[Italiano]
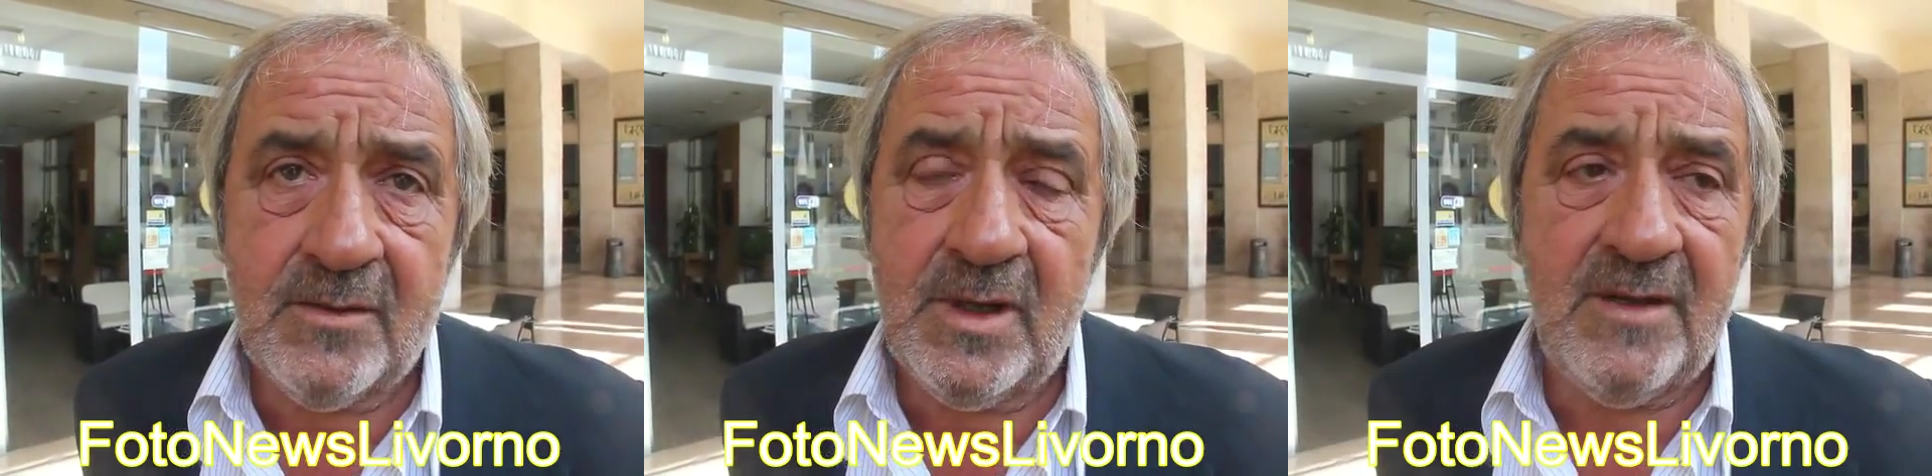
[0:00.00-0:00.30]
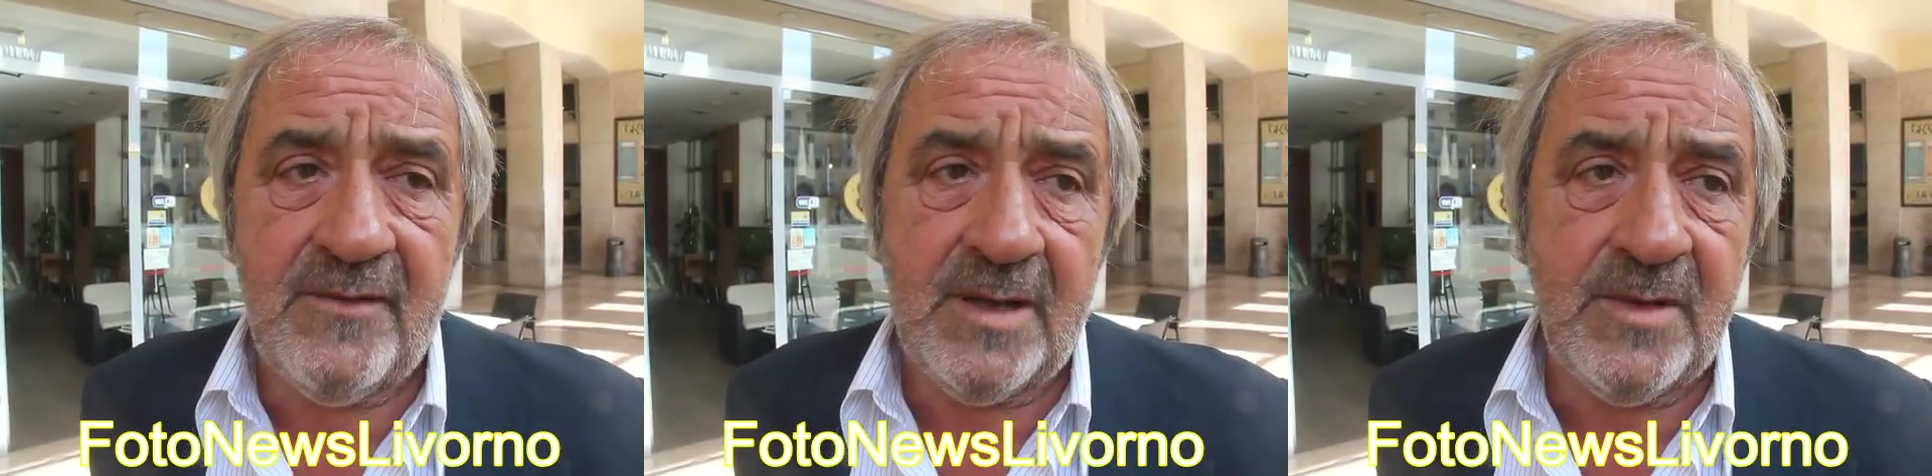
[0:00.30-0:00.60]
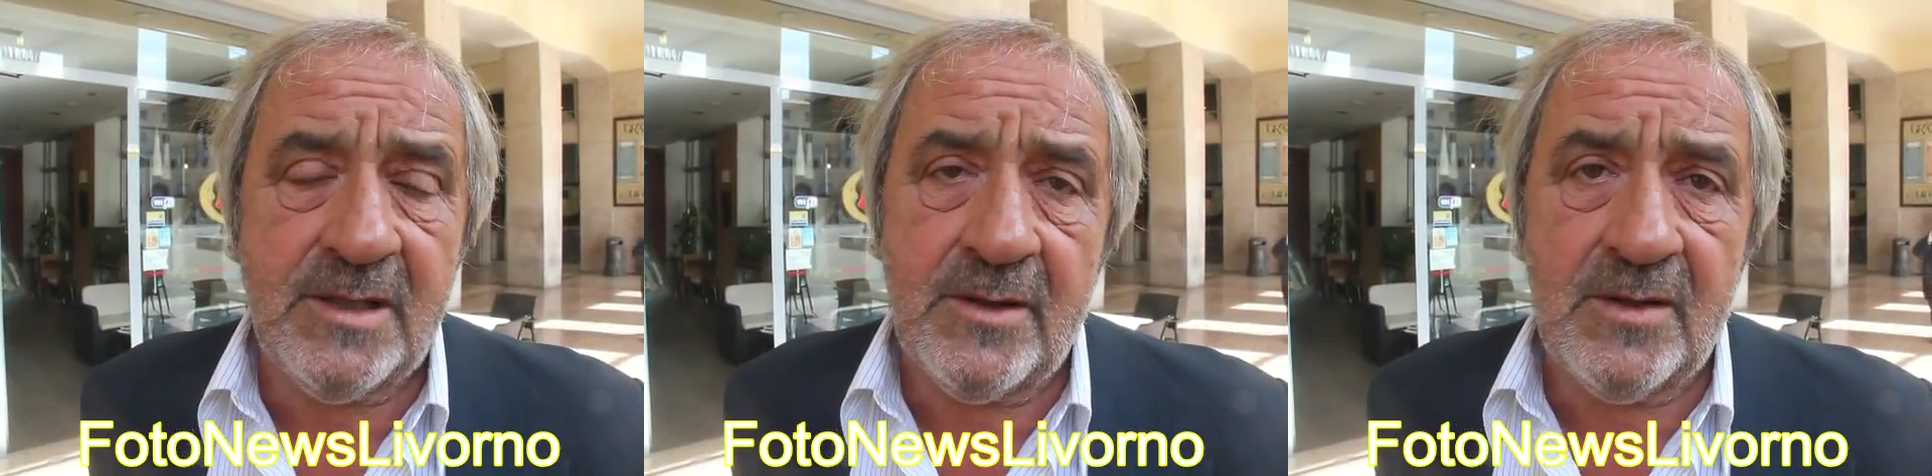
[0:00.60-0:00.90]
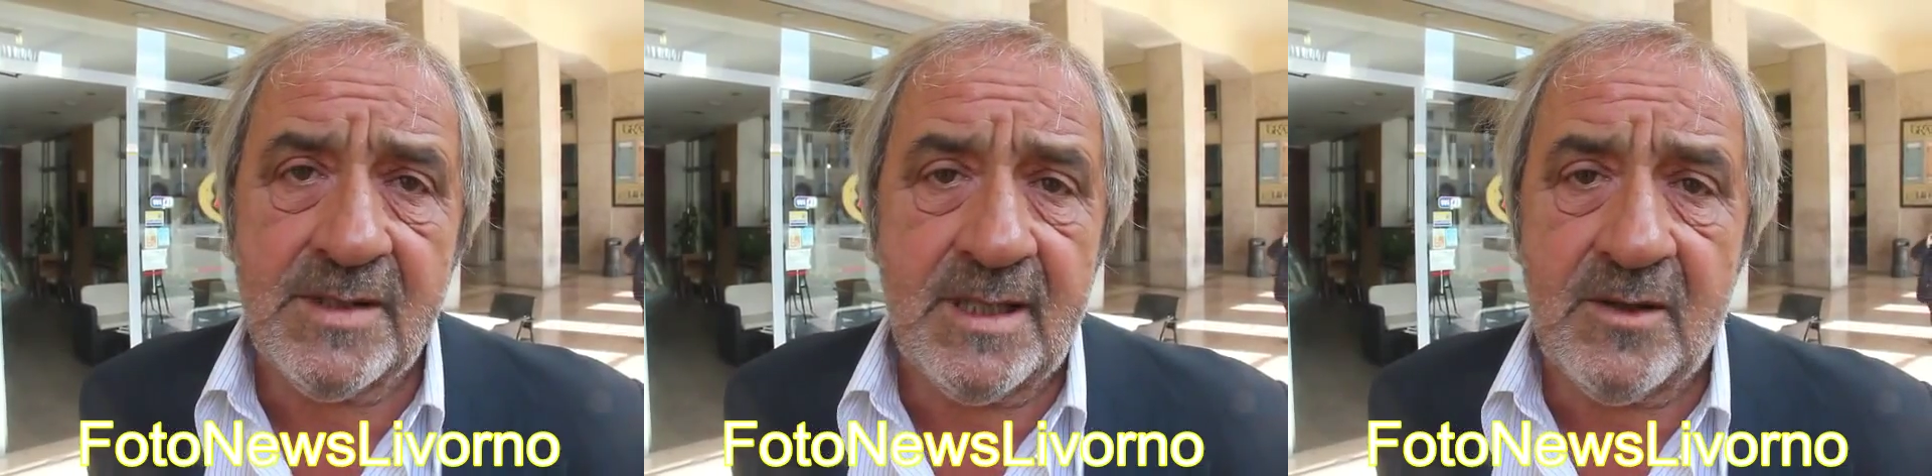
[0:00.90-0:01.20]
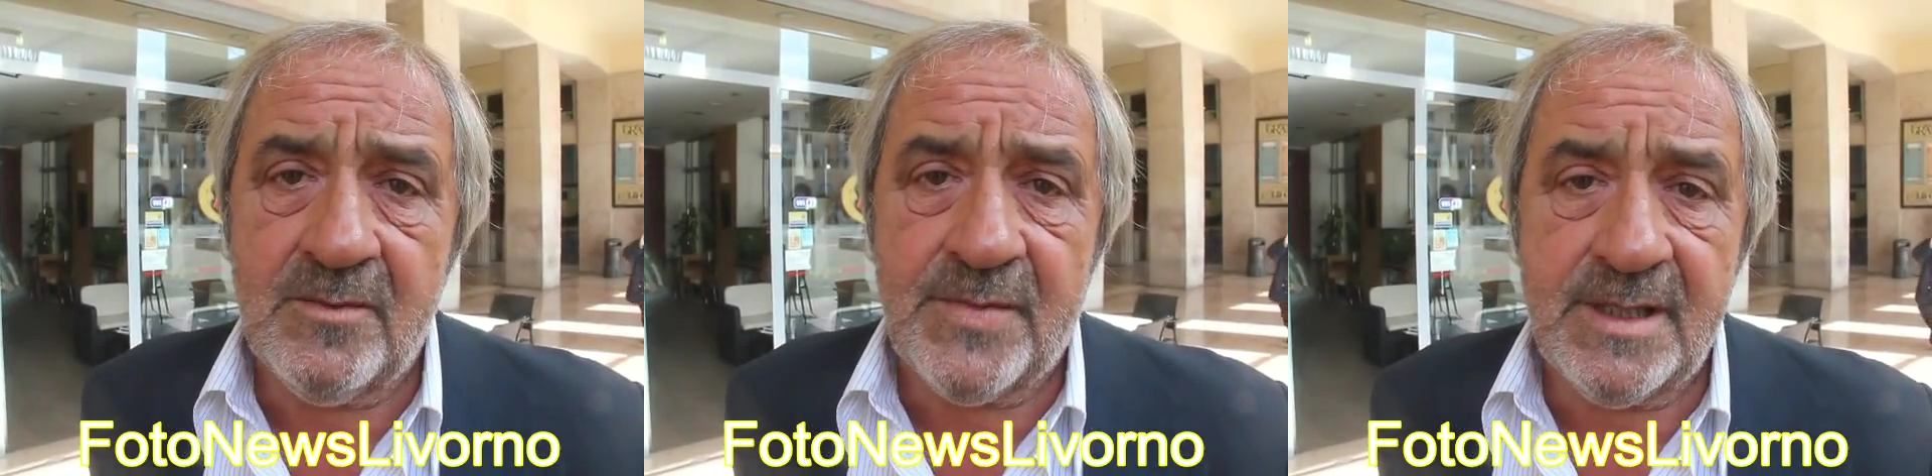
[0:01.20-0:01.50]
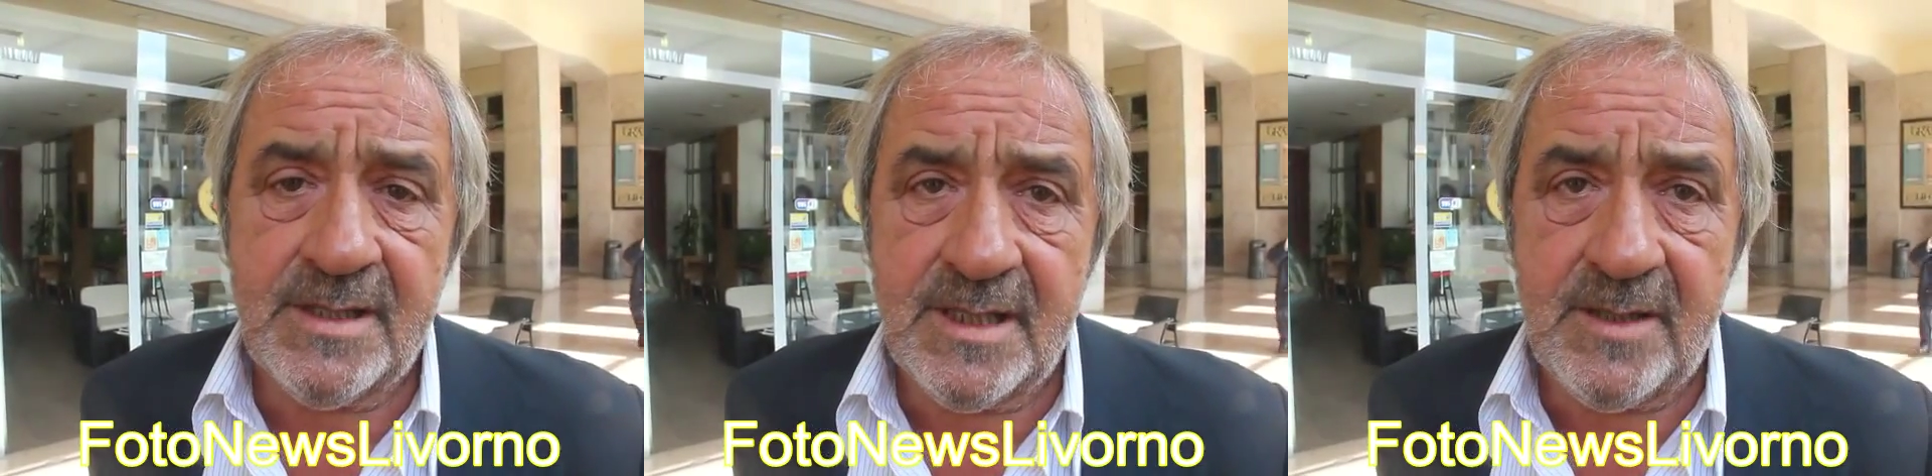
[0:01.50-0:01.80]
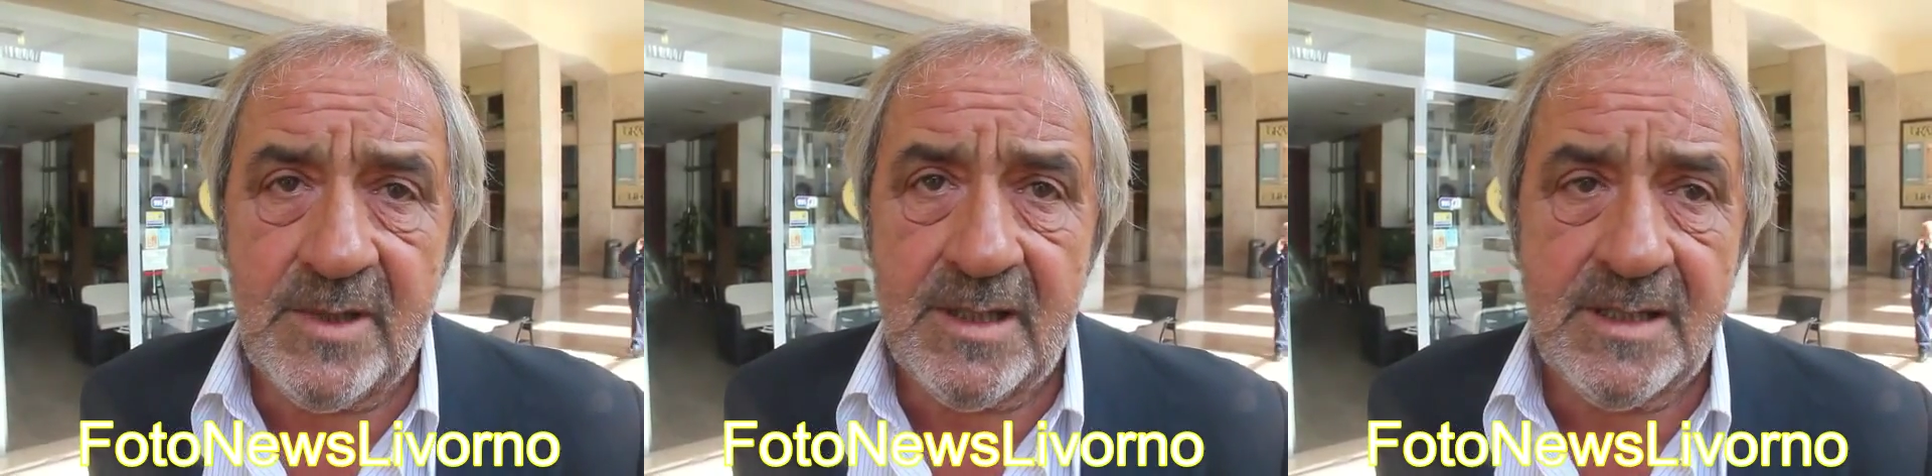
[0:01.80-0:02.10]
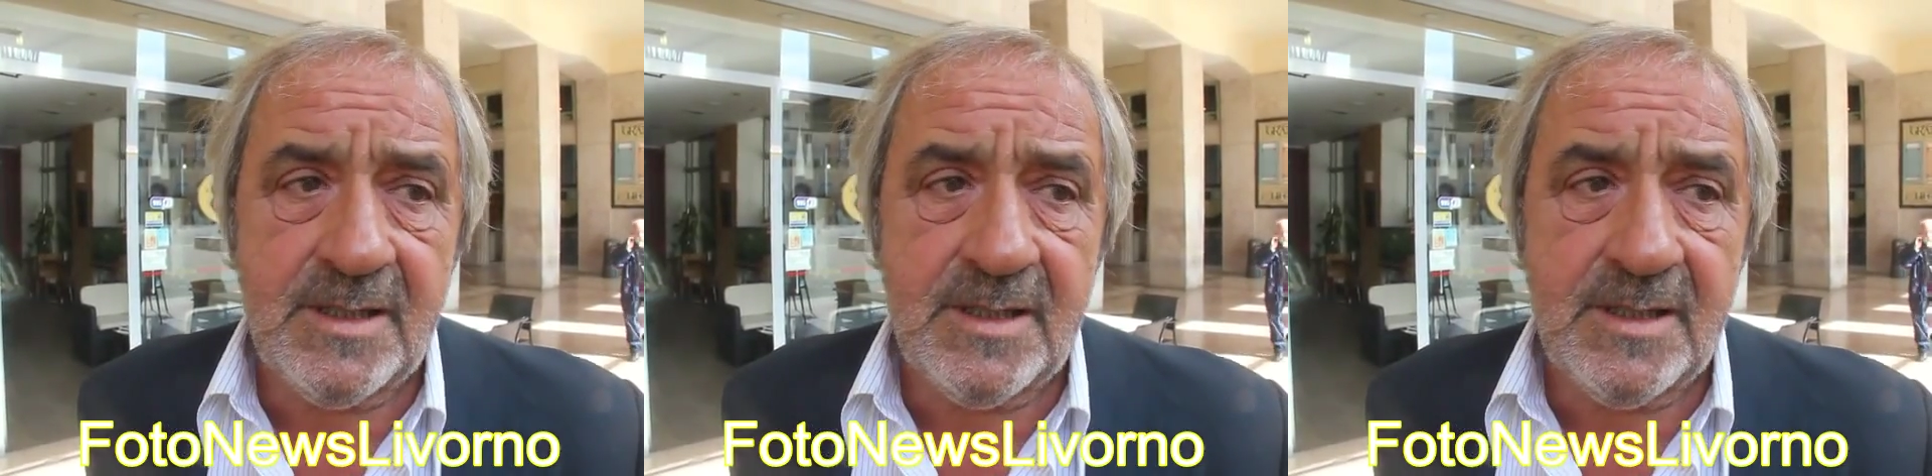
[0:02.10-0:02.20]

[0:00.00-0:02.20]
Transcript: quello è veramente una cosa incomprensibile,